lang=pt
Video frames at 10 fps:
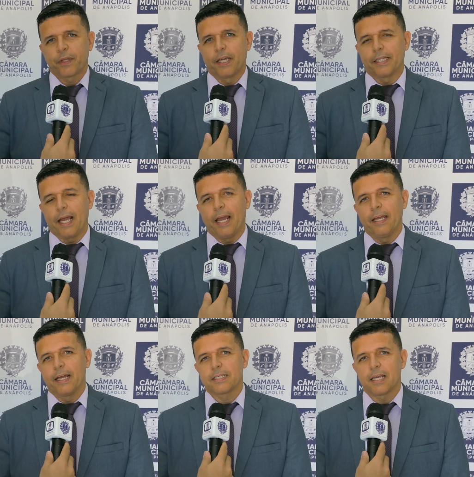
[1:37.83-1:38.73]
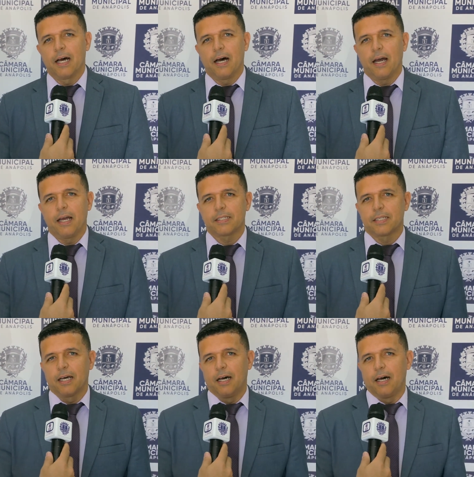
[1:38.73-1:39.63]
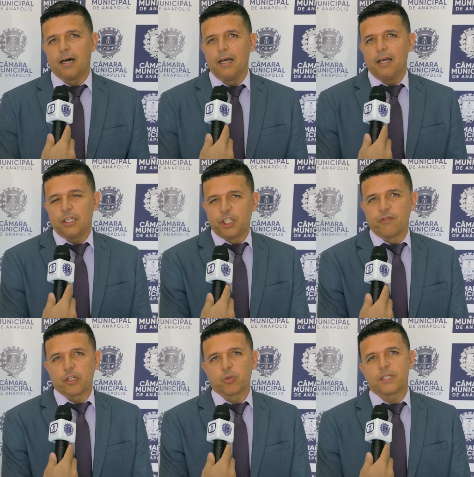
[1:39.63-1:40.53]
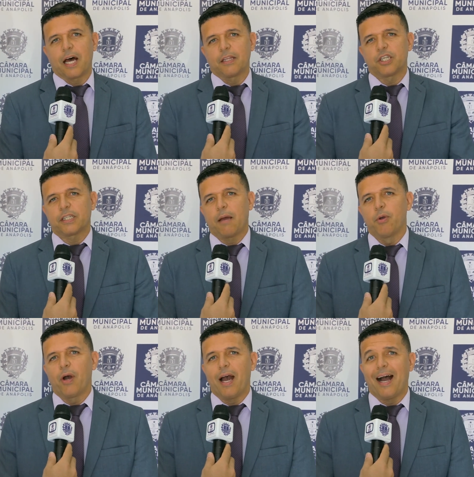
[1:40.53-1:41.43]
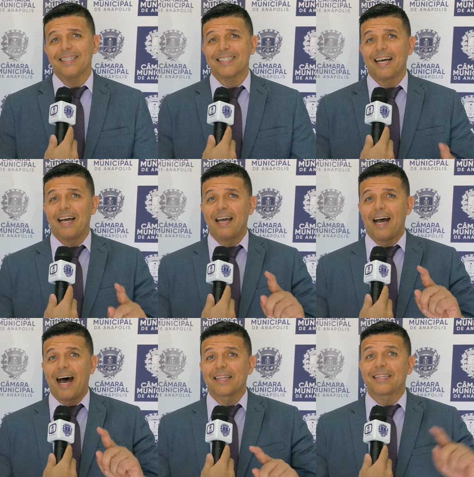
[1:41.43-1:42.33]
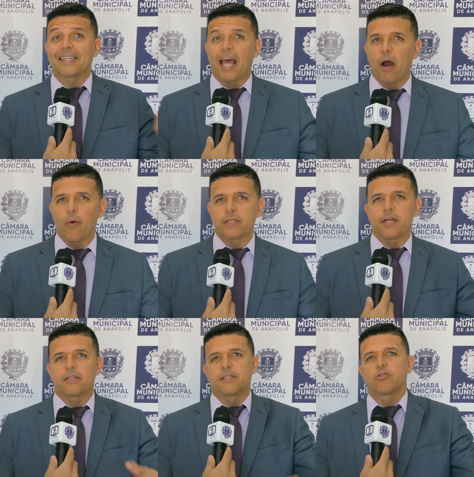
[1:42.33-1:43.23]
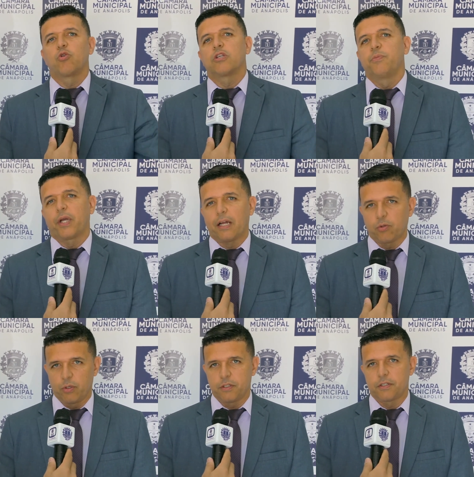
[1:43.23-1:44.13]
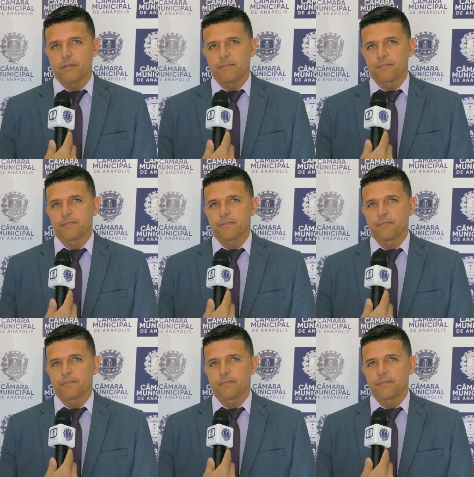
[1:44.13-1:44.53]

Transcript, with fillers: que tem essa, essa dívida ajuizada de até mil reais até o exercício de 2014.